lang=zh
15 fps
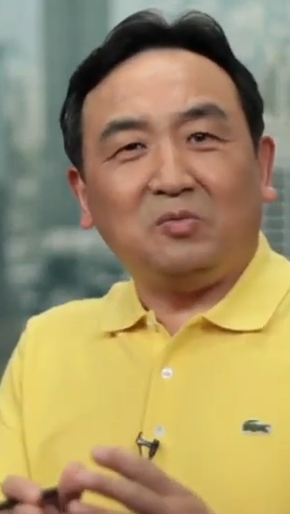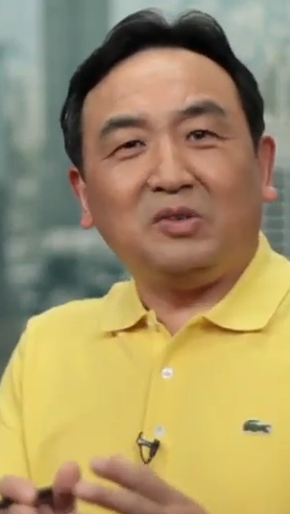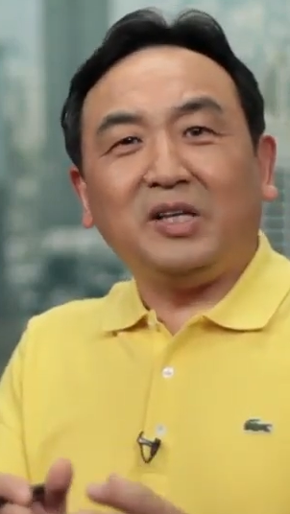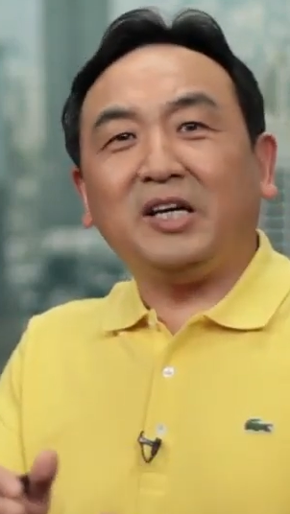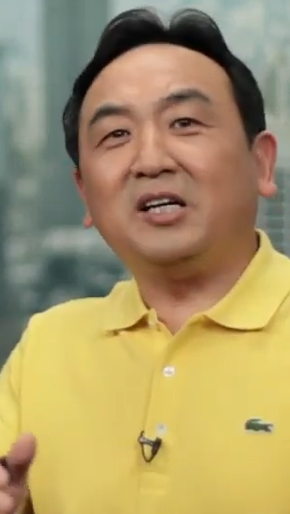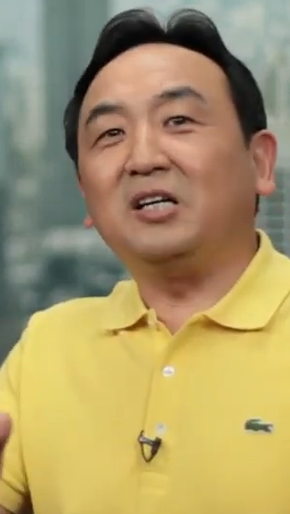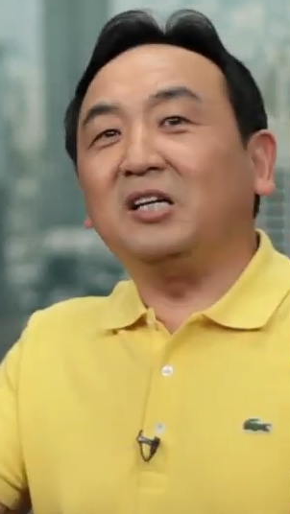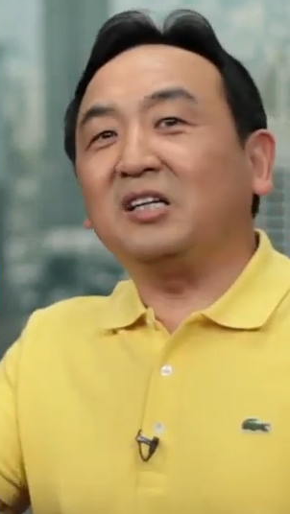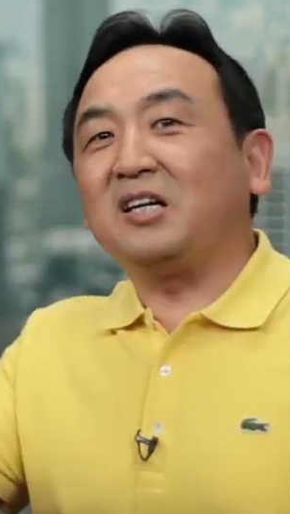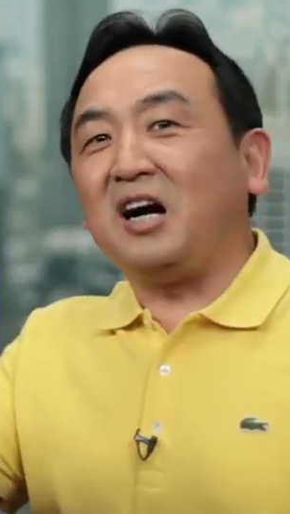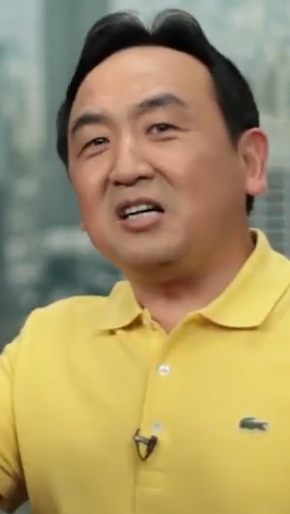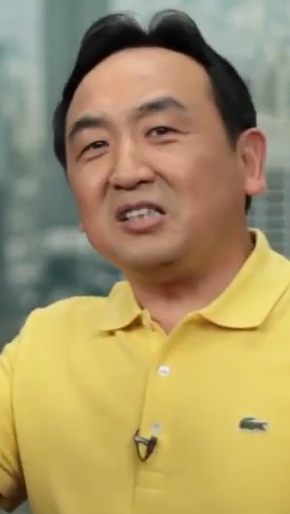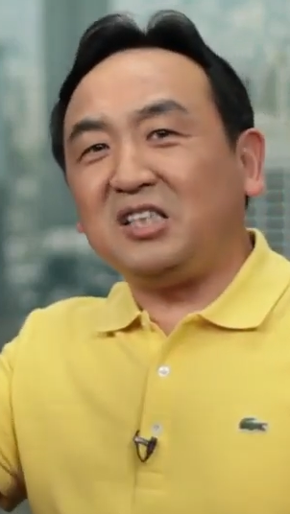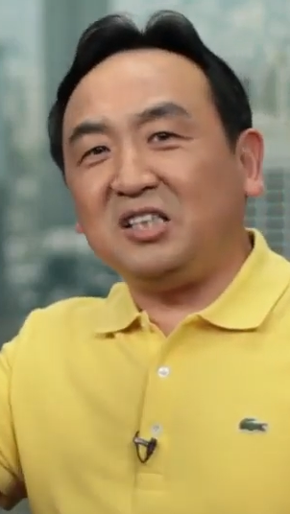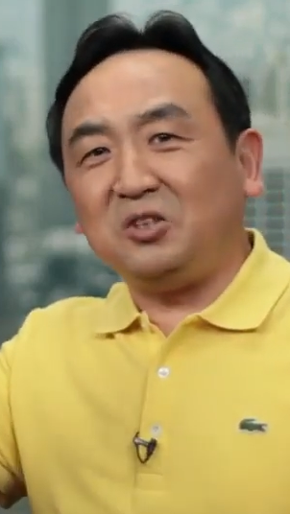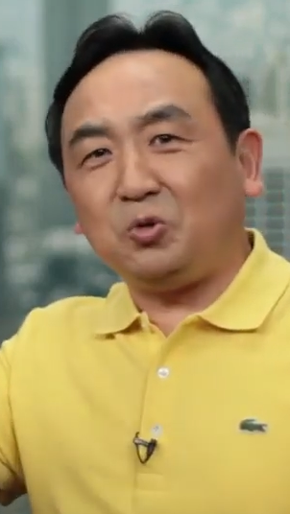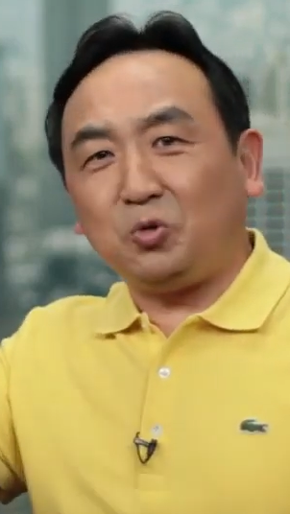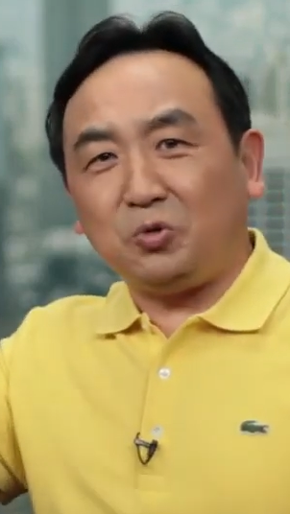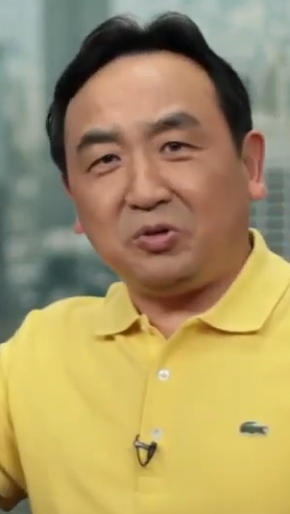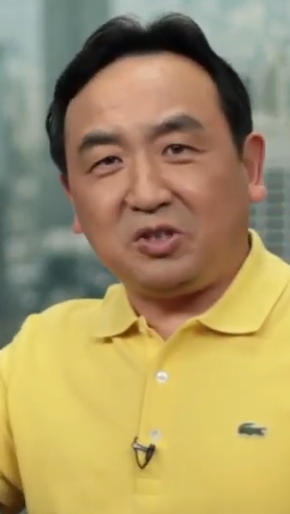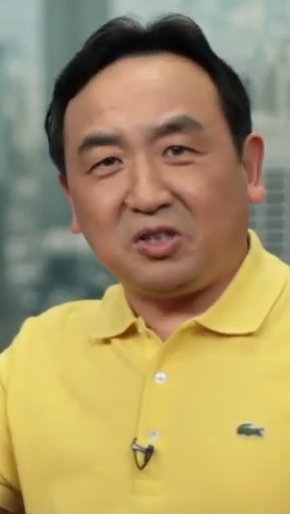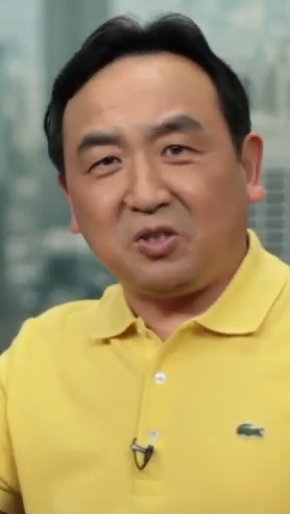那个钢琴
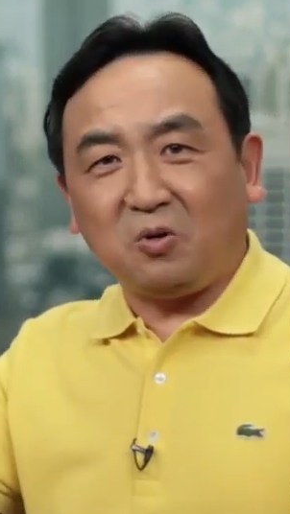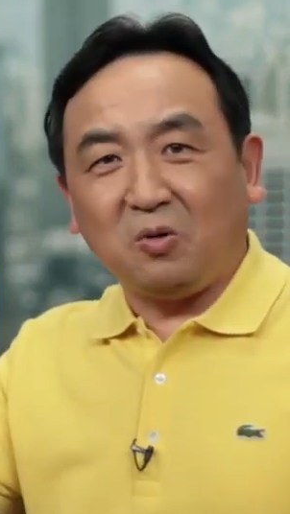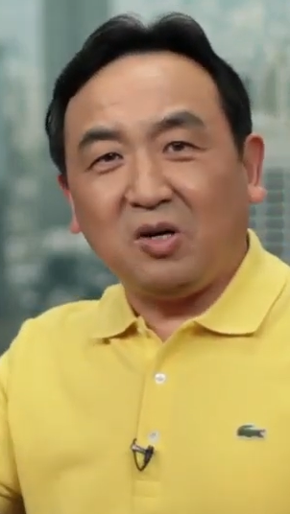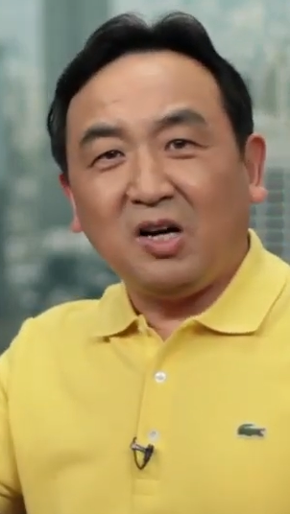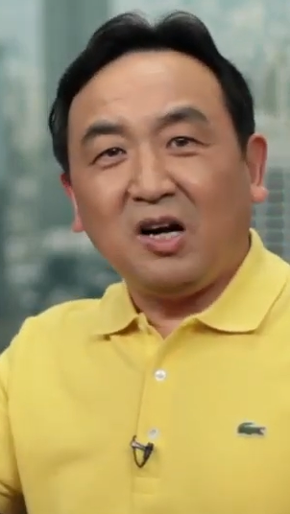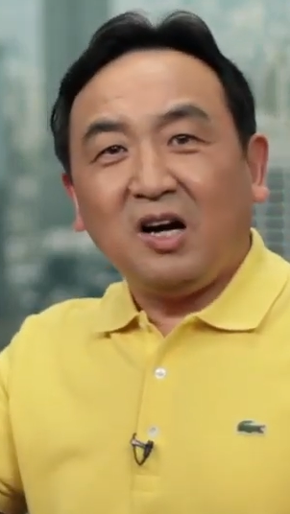曲之后。